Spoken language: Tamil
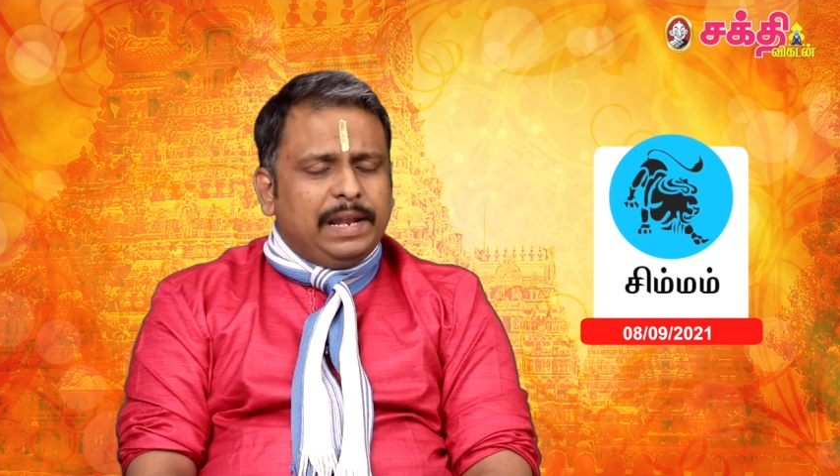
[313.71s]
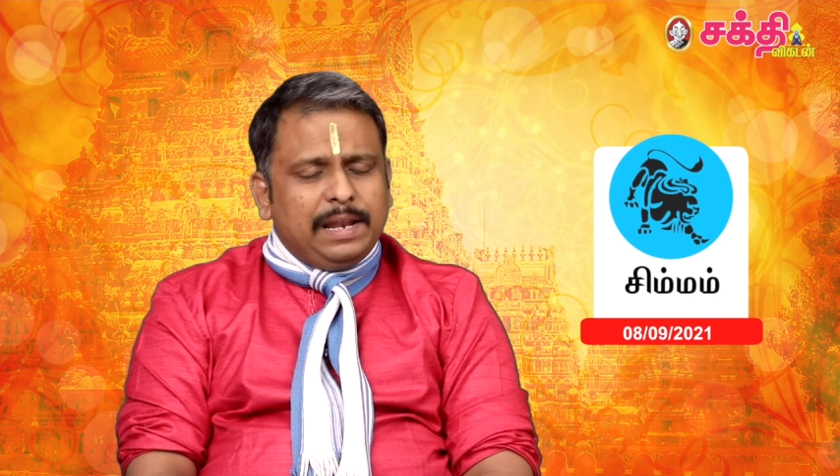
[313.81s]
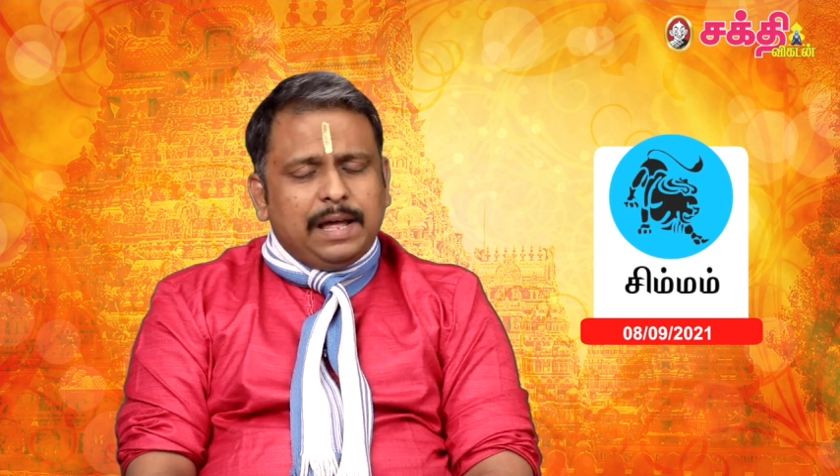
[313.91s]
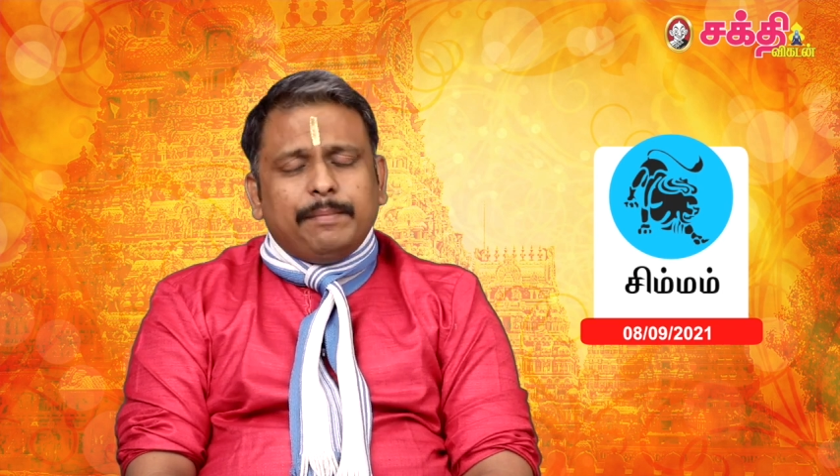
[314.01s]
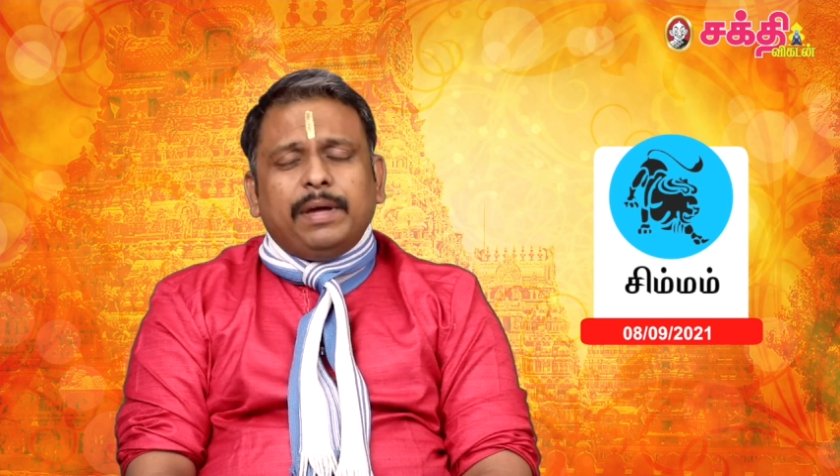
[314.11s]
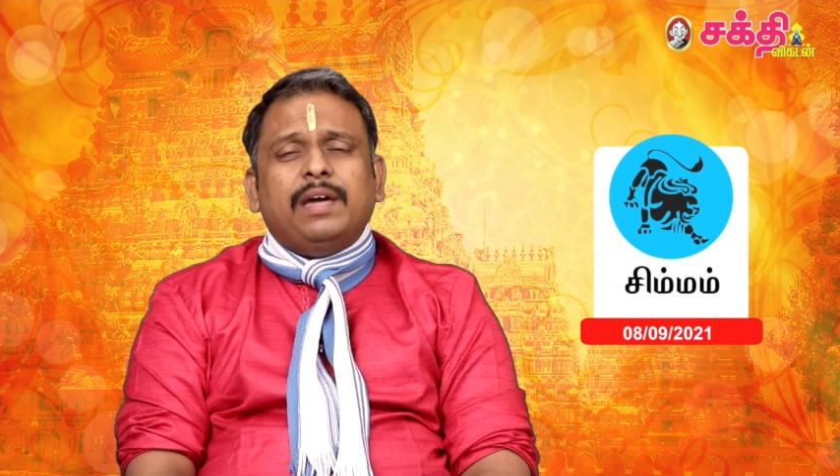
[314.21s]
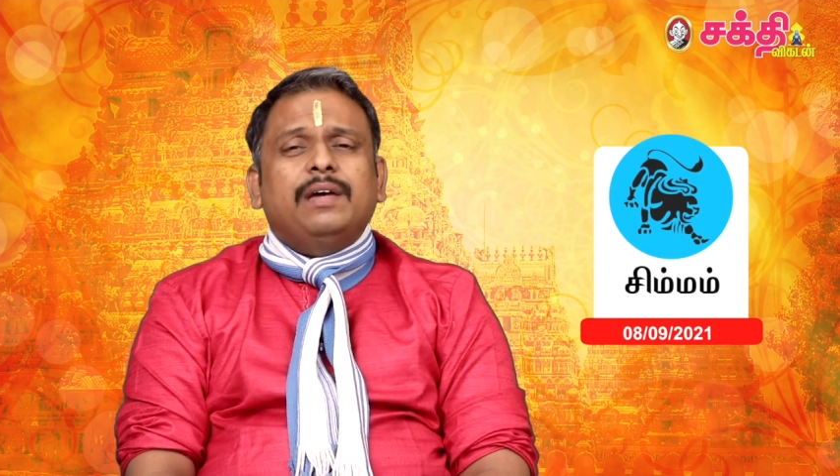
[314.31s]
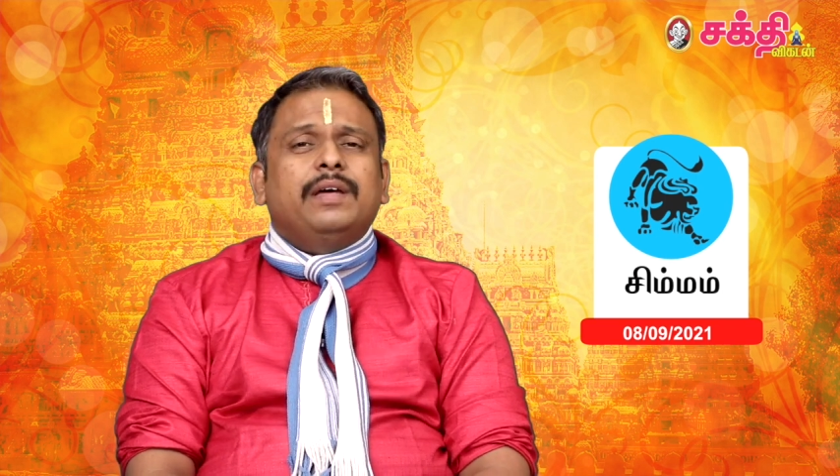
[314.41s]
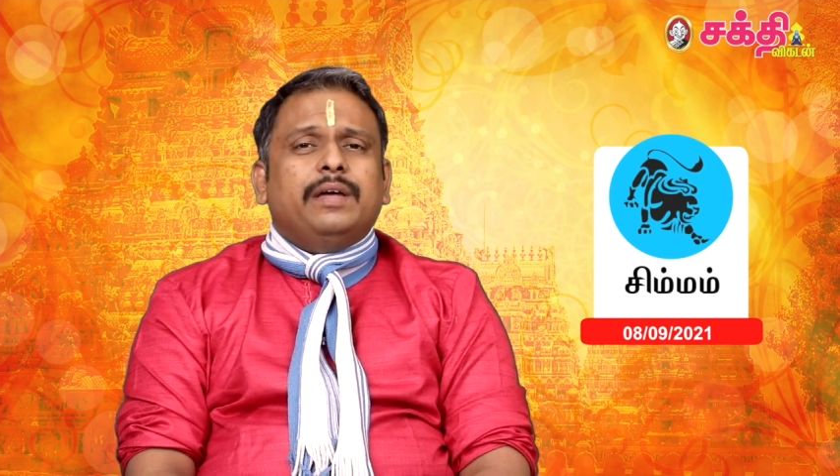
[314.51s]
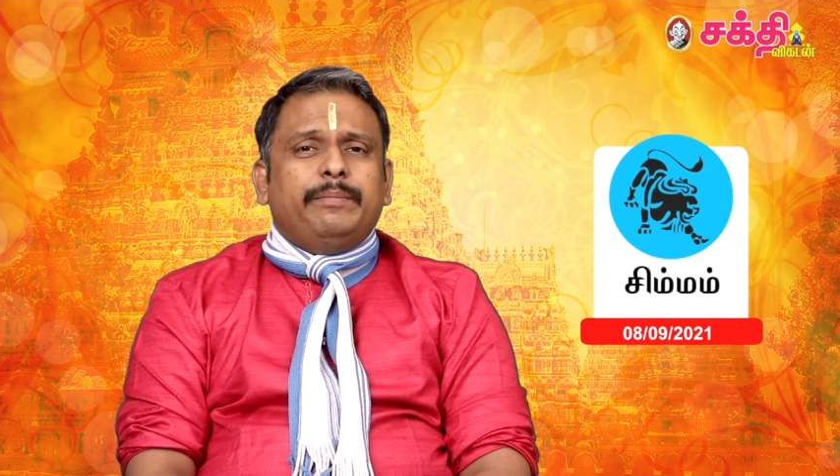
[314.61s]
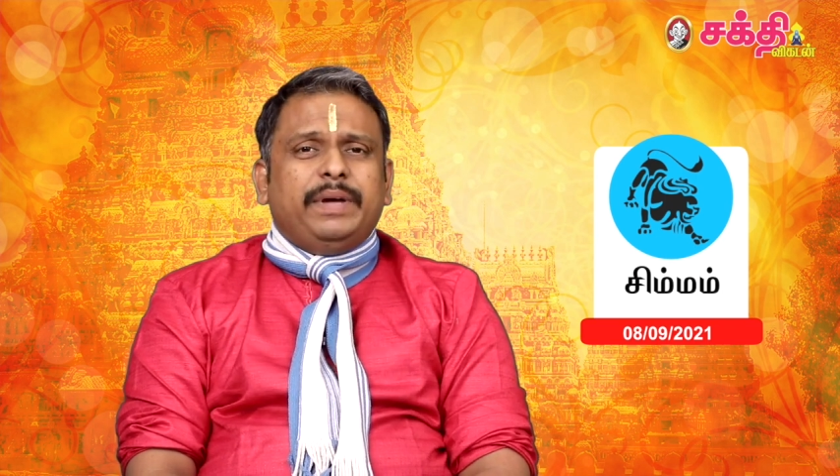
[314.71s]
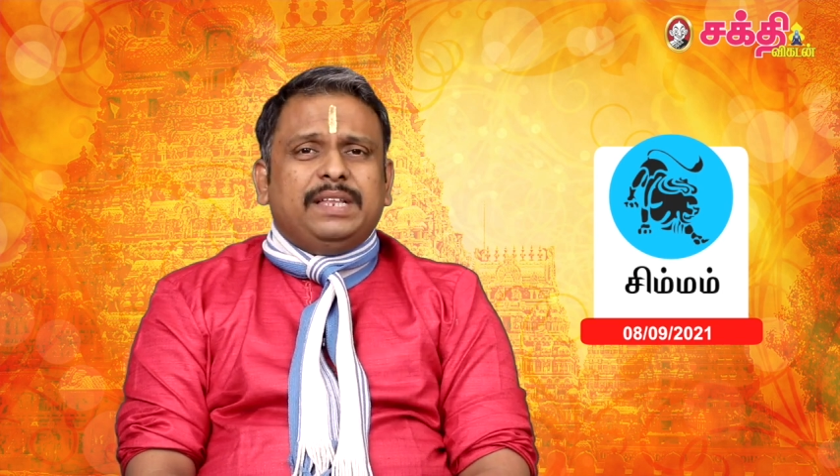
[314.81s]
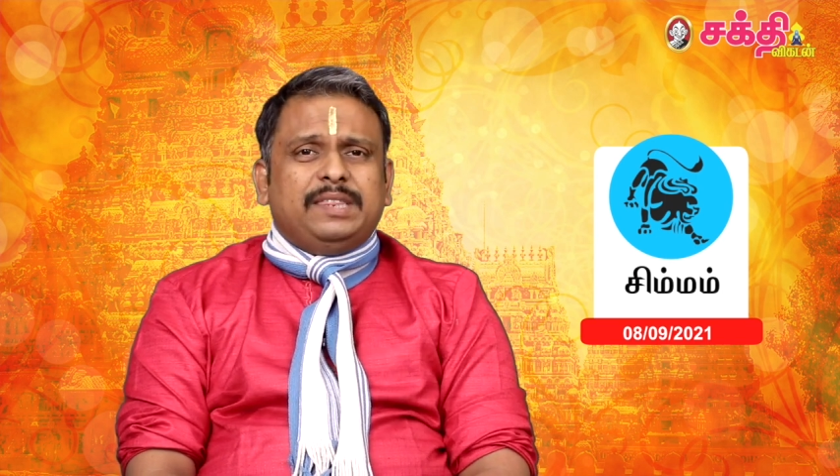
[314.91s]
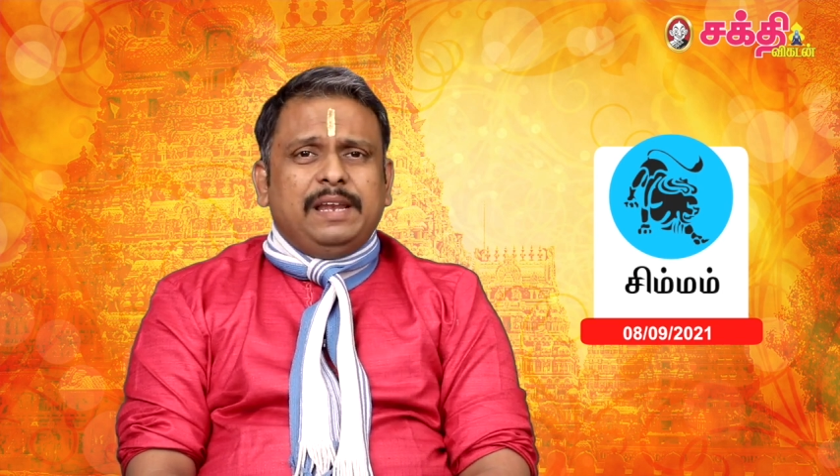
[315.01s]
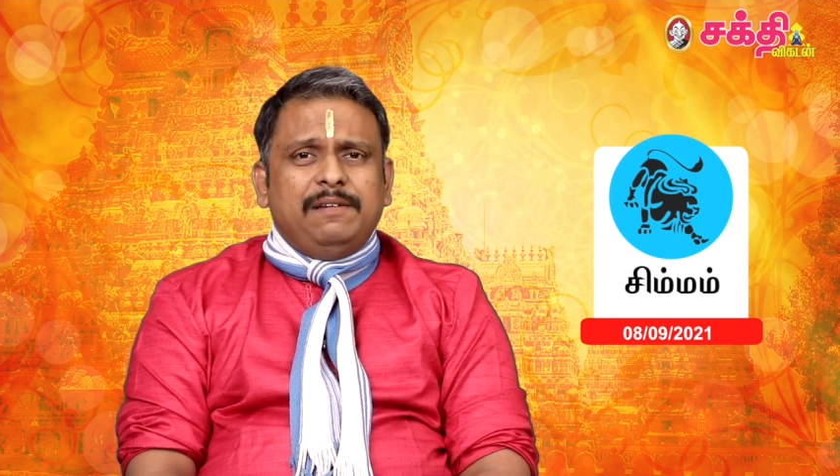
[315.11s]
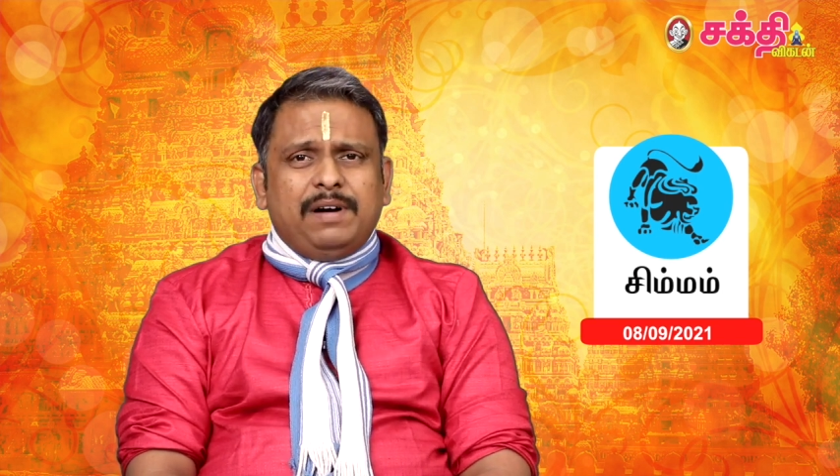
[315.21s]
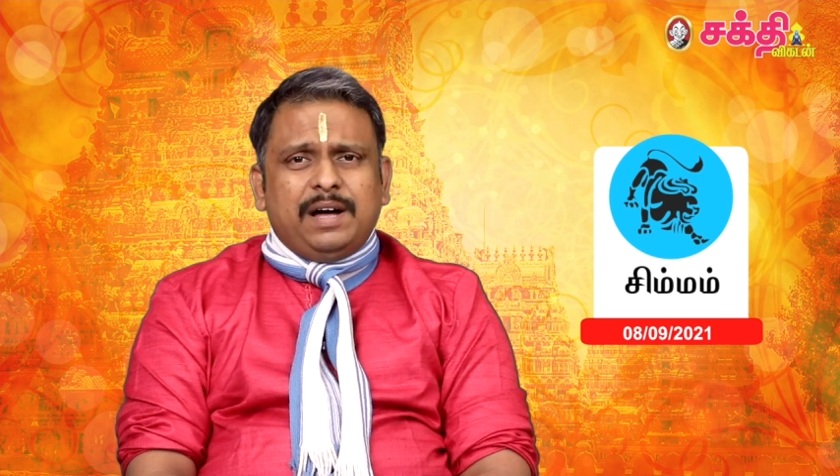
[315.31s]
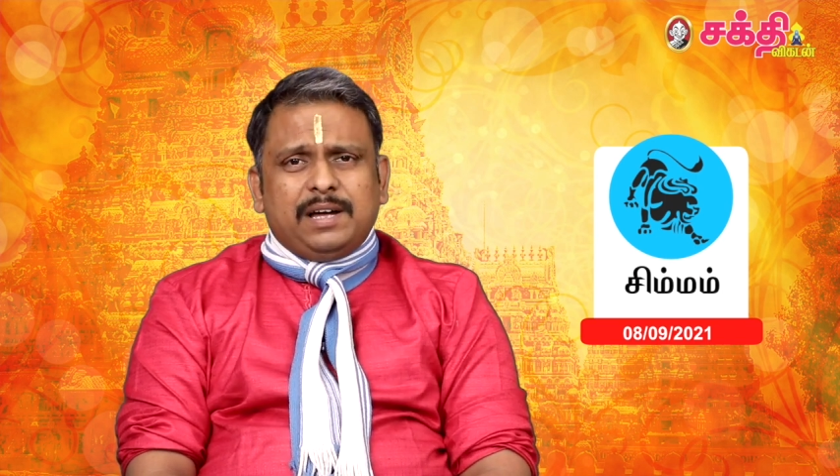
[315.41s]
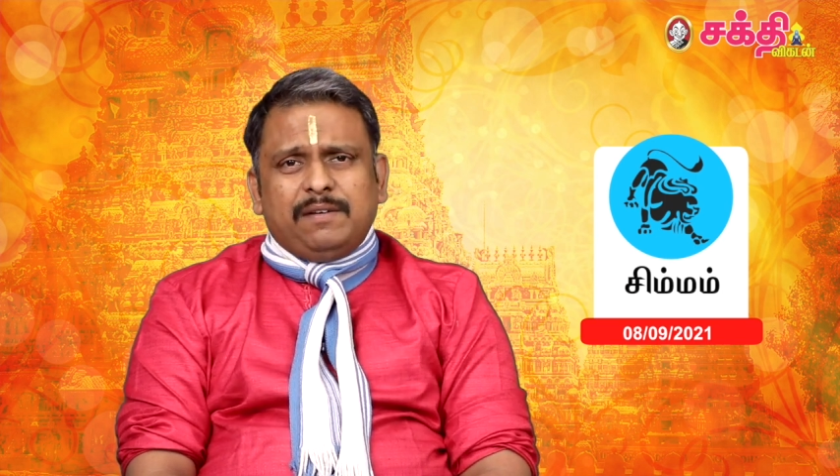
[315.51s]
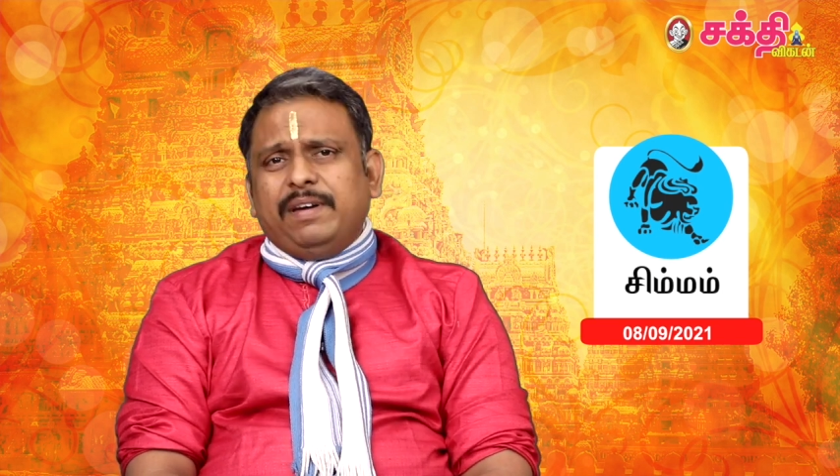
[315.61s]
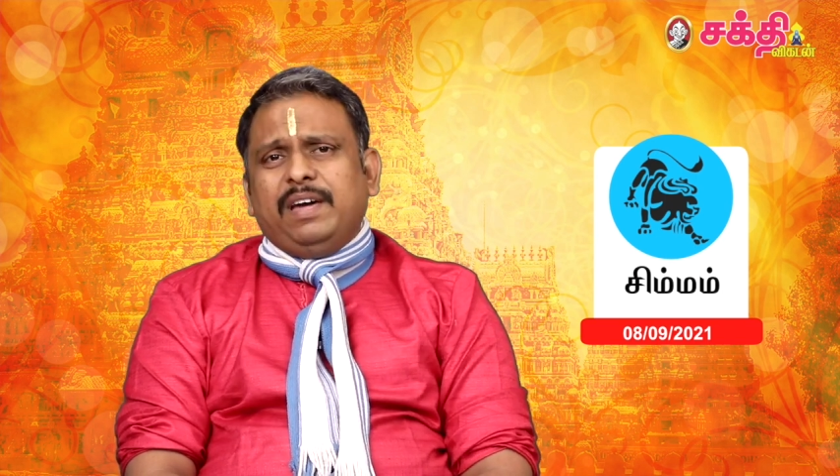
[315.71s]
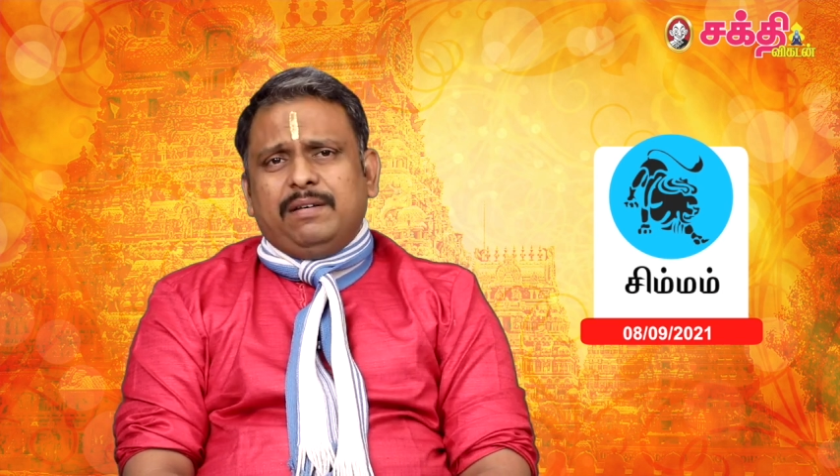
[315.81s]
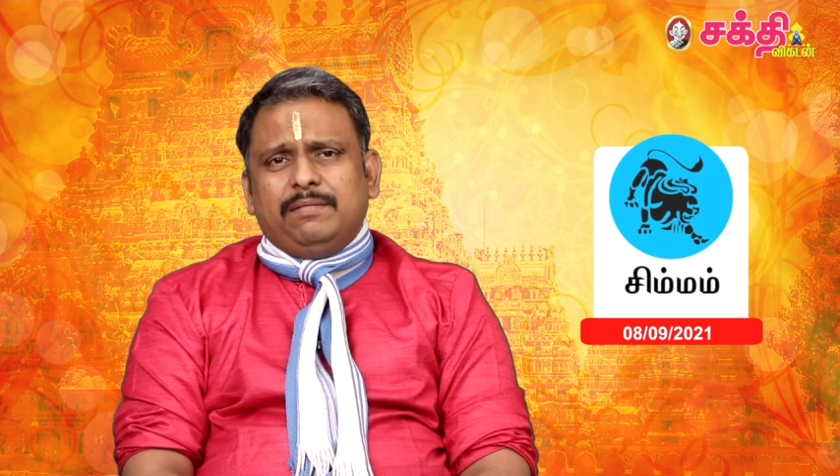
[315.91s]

எல்லாமே மிக தெளிவாகவே